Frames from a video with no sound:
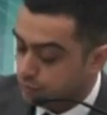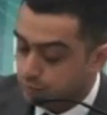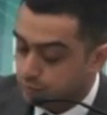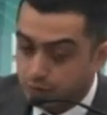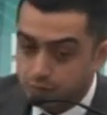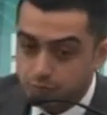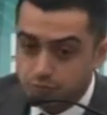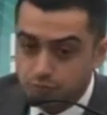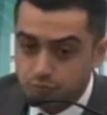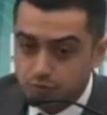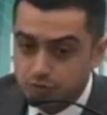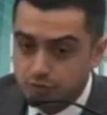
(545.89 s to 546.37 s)

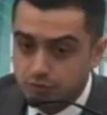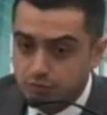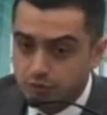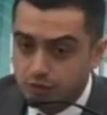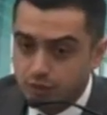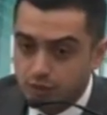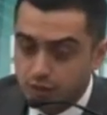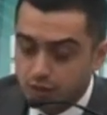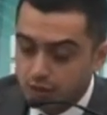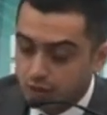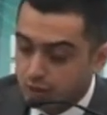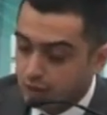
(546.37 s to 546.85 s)
Помимо
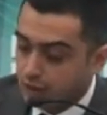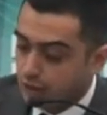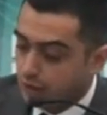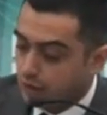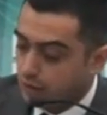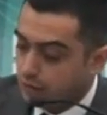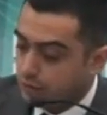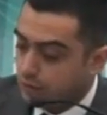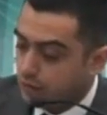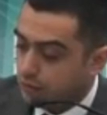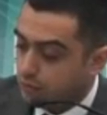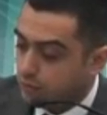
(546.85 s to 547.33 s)
этого,
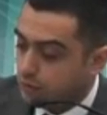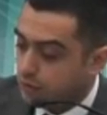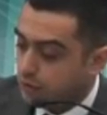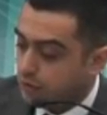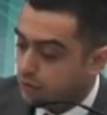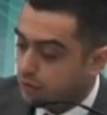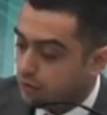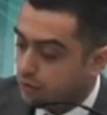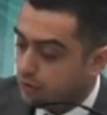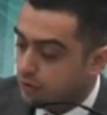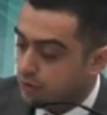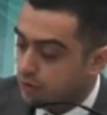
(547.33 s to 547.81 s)
в
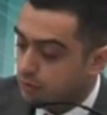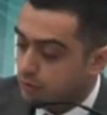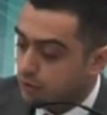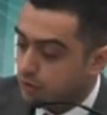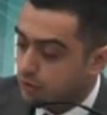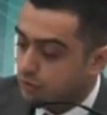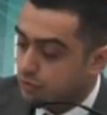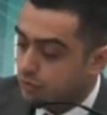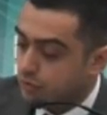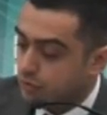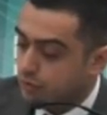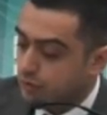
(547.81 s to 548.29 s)
рамках
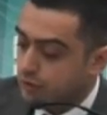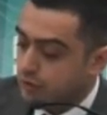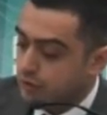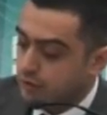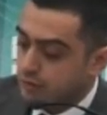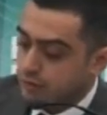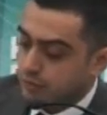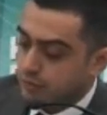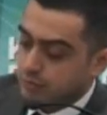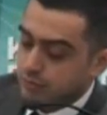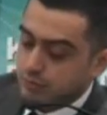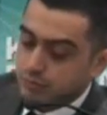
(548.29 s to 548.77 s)

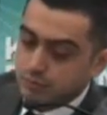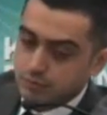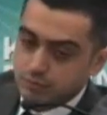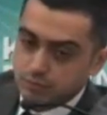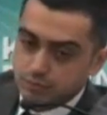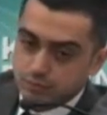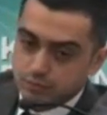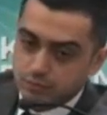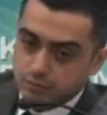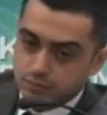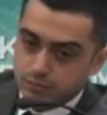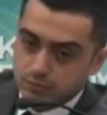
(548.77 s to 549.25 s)
лаборатории
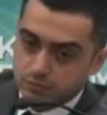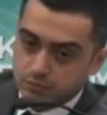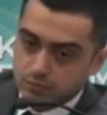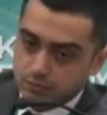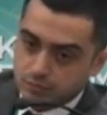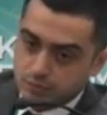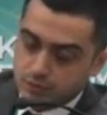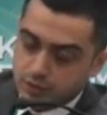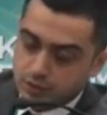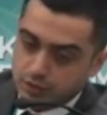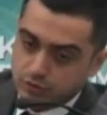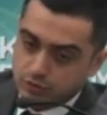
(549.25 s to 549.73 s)

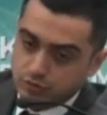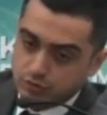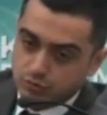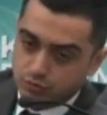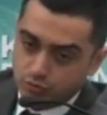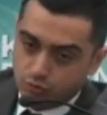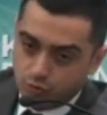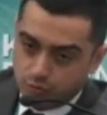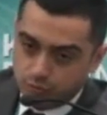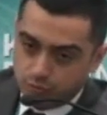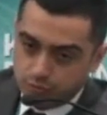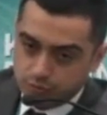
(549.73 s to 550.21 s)
на
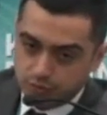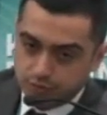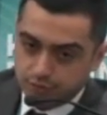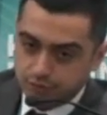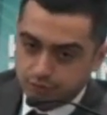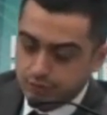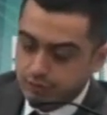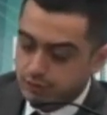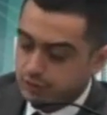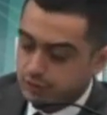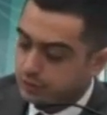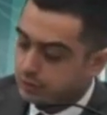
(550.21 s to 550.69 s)
основе опыта
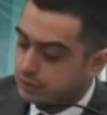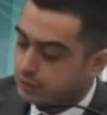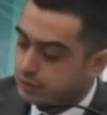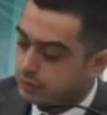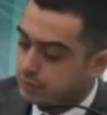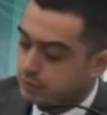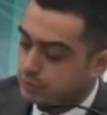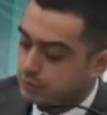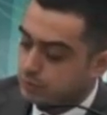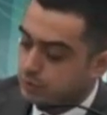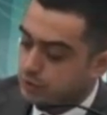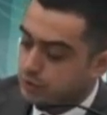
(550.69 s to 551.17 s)

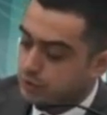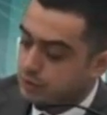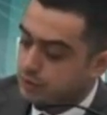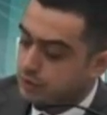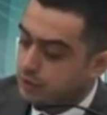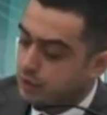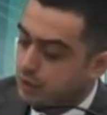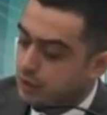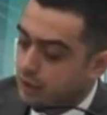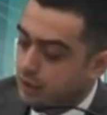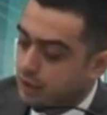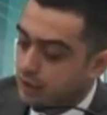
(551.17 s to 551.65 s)
ФНС у
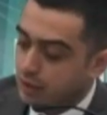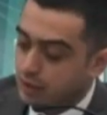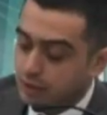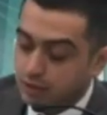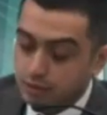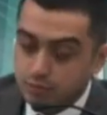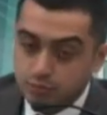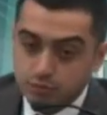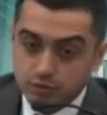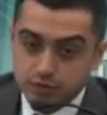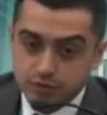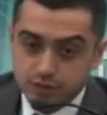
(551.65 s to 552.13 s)
нас
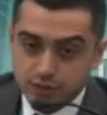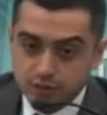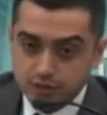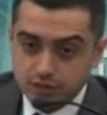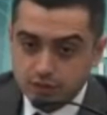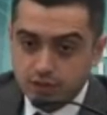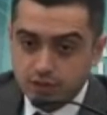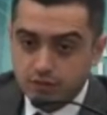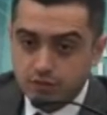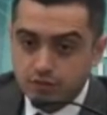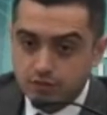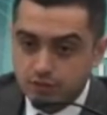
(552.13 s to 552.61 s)
было
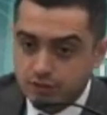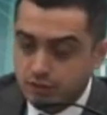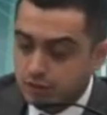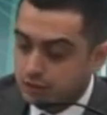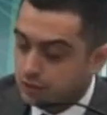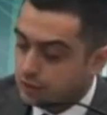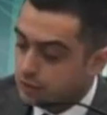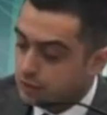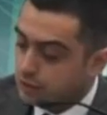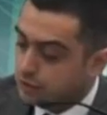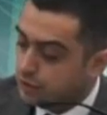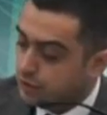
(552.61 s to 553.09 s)
составлено
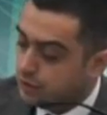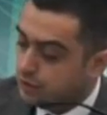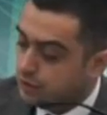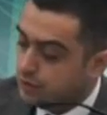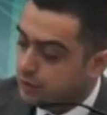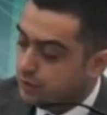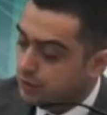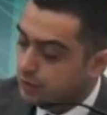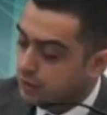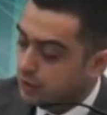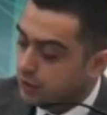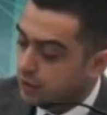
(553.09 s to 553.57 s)

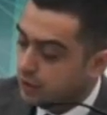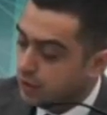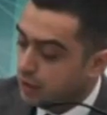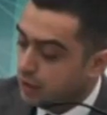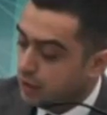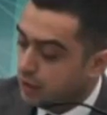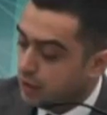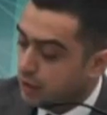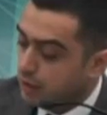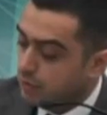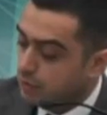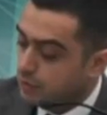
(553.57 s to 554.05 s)
соглашение –
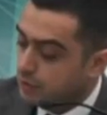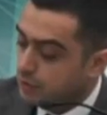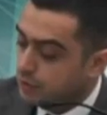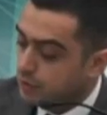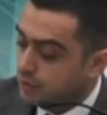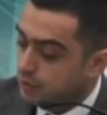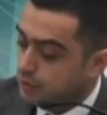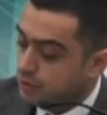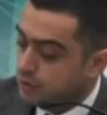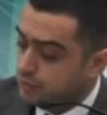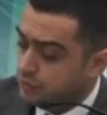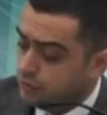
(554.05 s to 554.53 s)
об
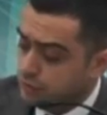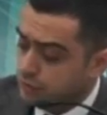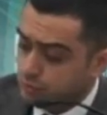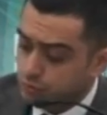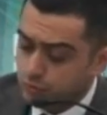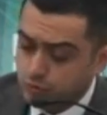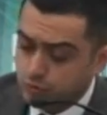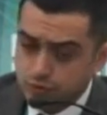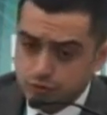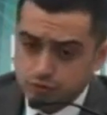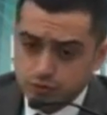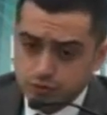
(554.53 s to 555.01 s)
исследовании
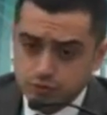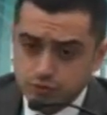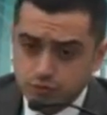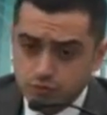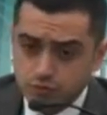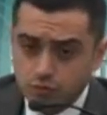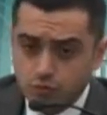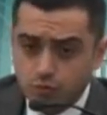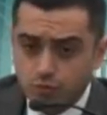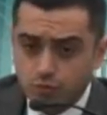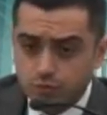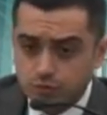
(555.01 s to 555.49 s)

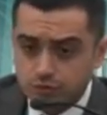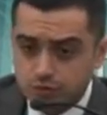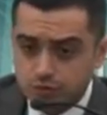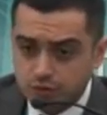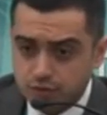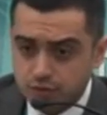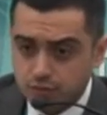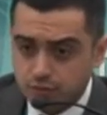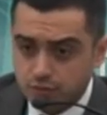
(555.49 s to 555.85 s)
пользовательского опыта.